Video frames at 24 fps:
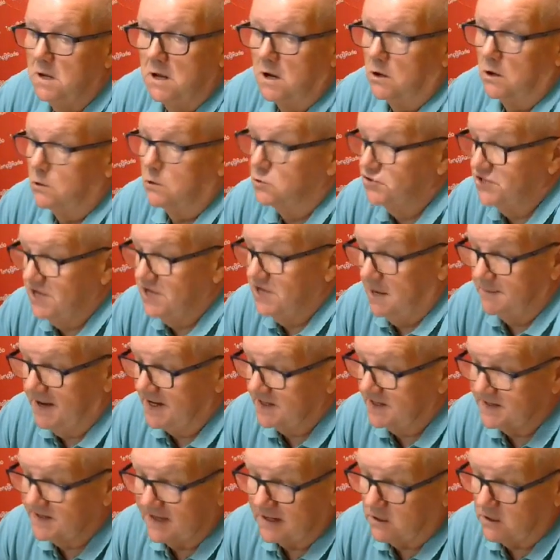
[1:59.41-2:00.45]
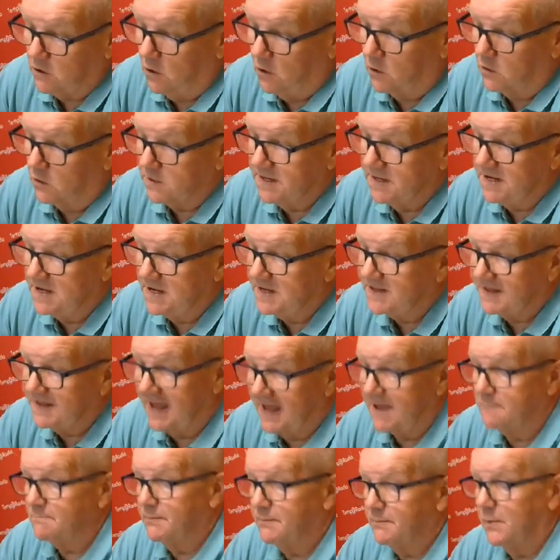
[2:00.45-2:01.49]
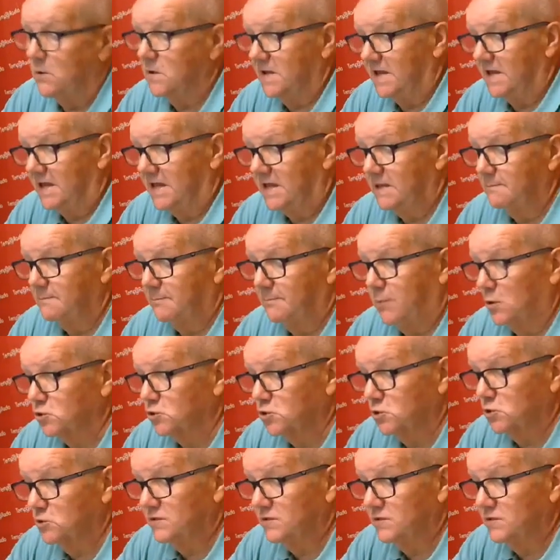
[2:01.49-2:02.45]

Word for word: logicamente con il tempo che possono